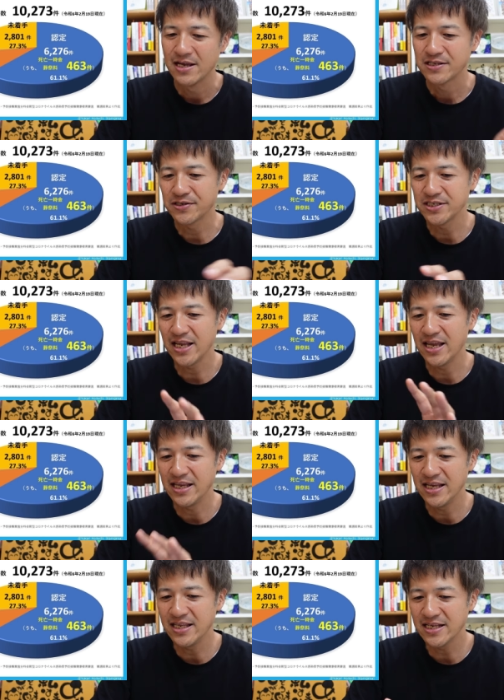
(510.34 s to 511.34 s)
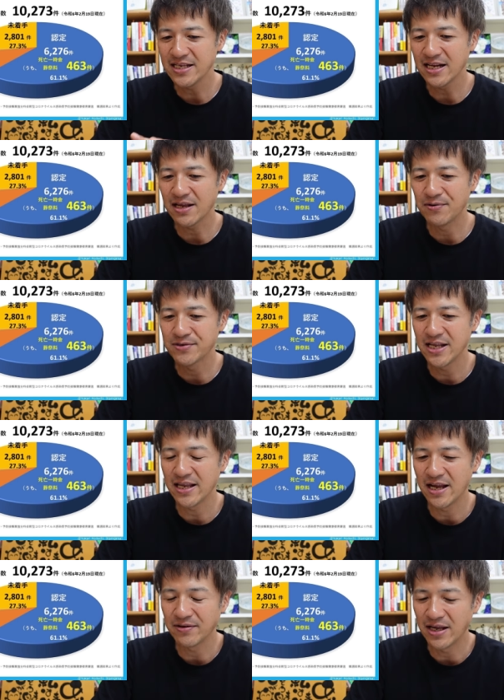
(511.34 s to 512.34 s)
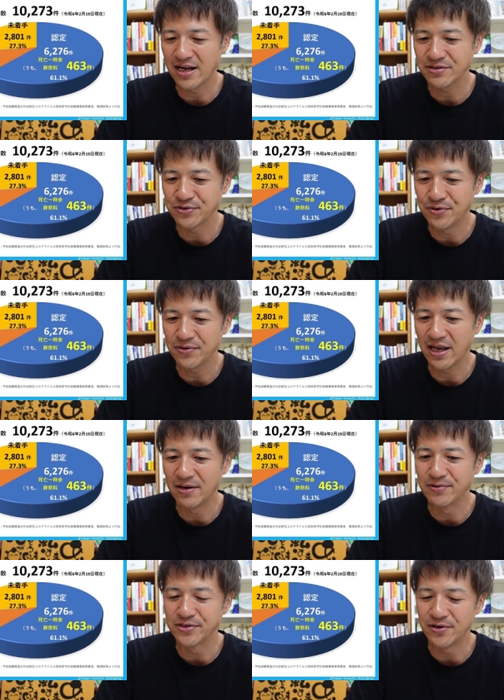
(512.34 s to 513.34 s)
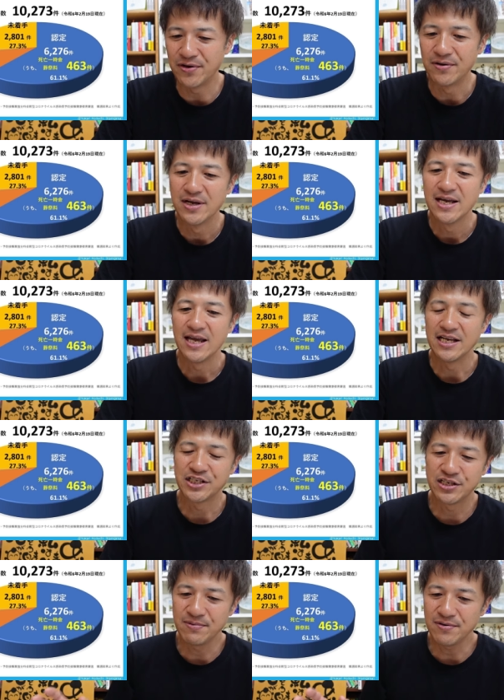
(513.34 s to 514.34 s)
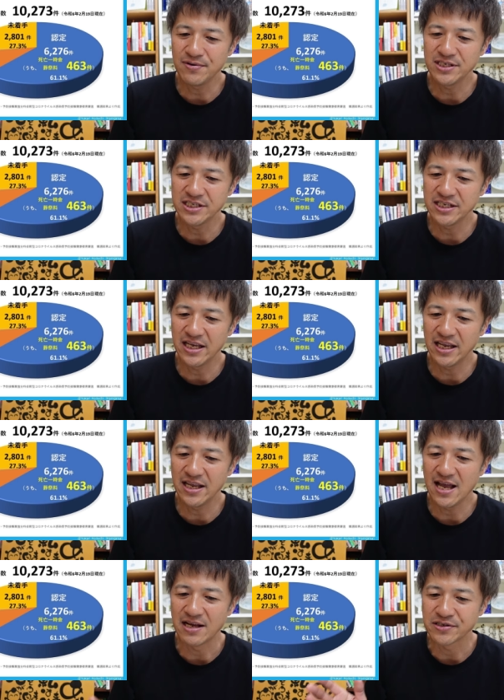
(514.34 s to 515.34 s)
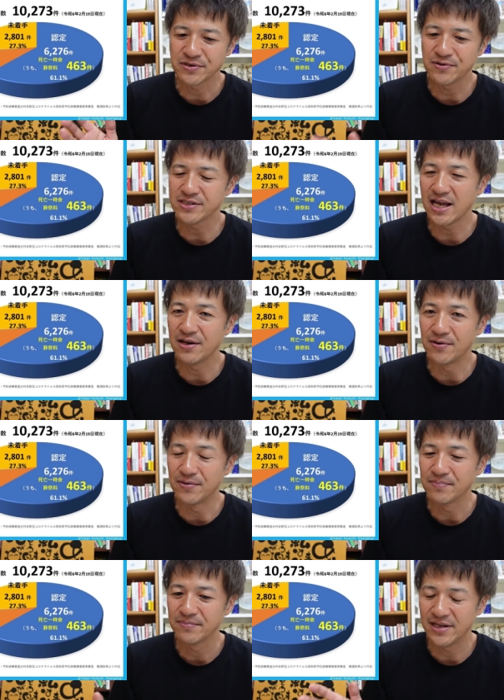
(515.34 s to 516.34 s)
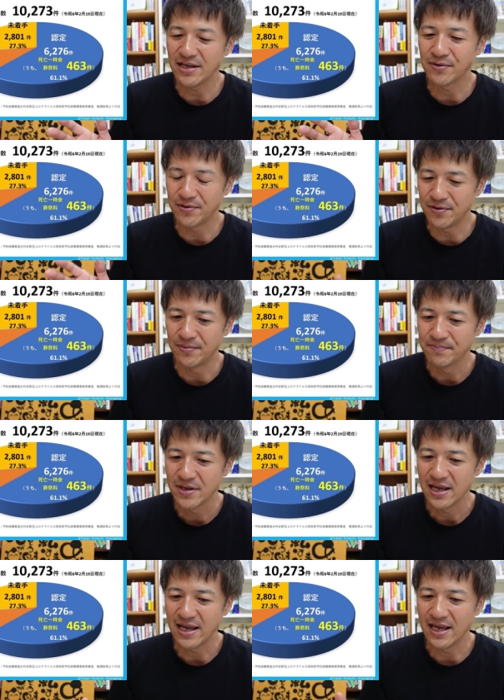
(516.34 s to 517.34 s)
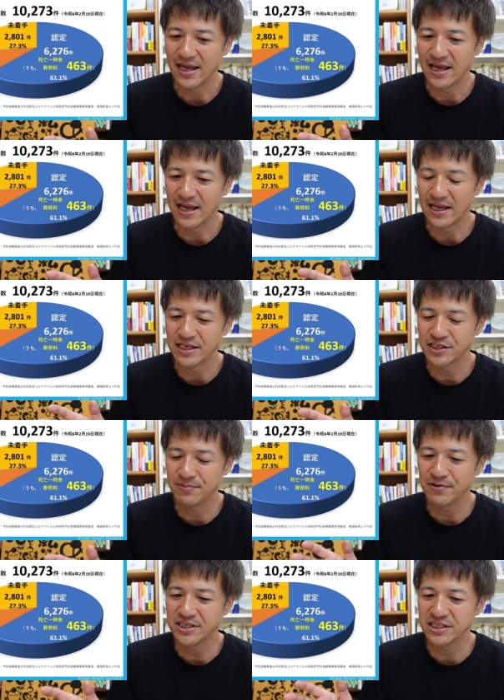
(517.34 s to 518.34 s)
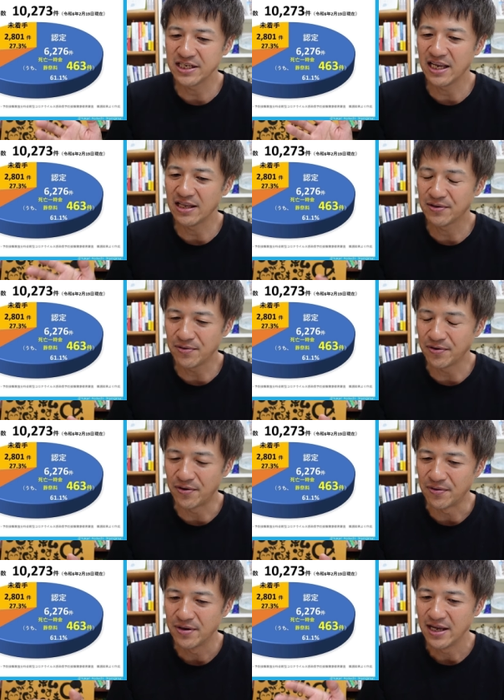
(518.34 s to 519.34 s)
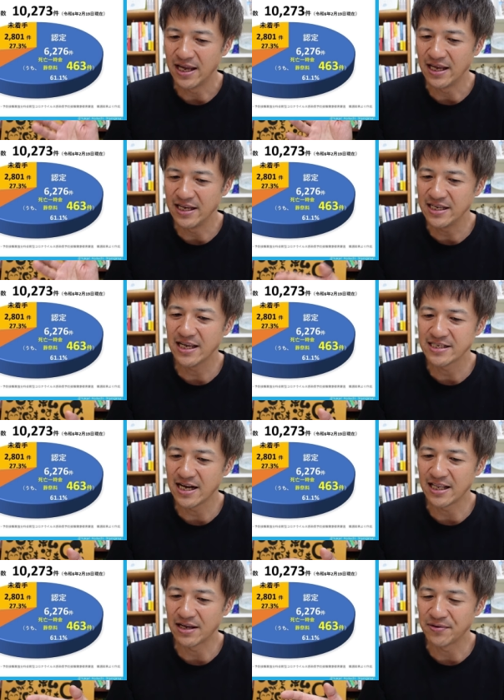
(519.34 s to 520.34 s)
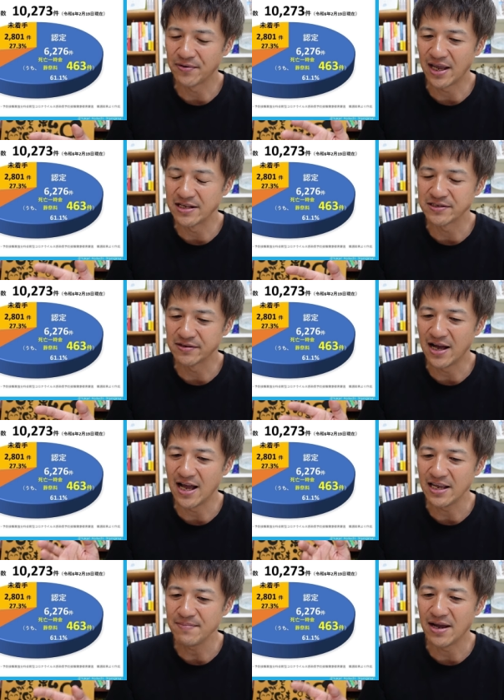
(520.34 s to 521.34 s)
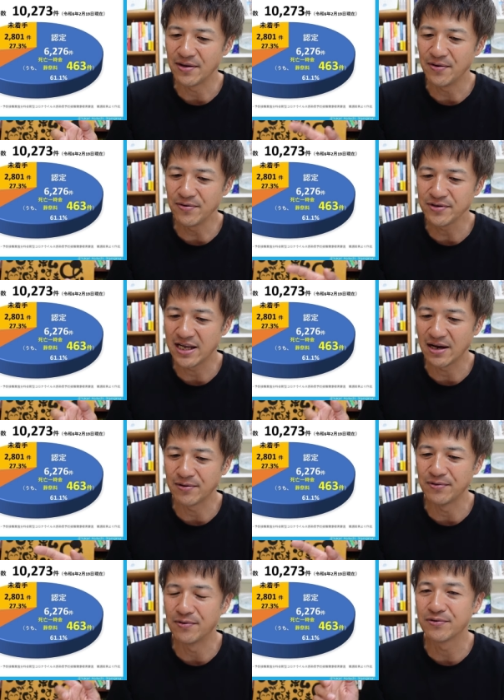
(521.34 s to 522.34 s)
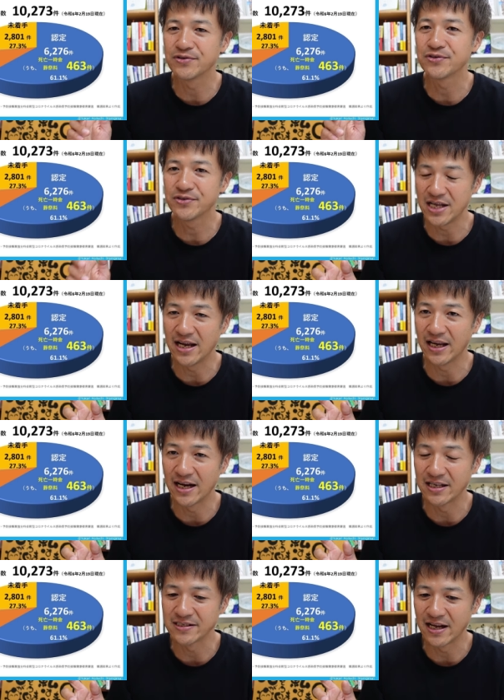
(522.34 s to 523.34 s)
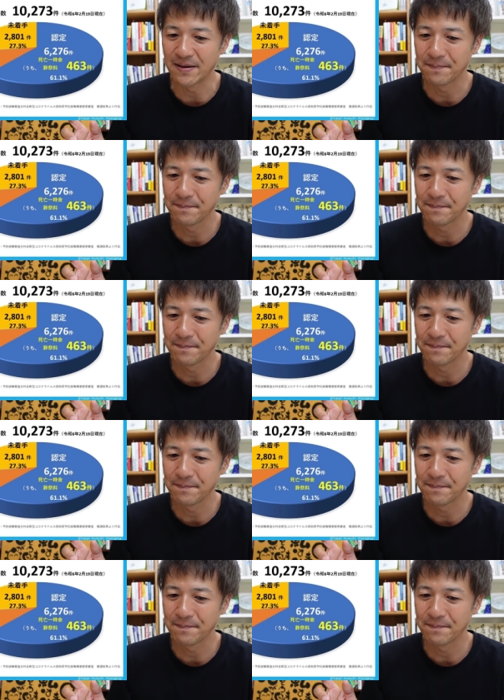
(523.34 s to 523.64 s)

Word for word: そして認定された6276件のうちの、死亡一時金や葬祭料などの、死亡一時金等の、認定された人の件数が今463件なんですね。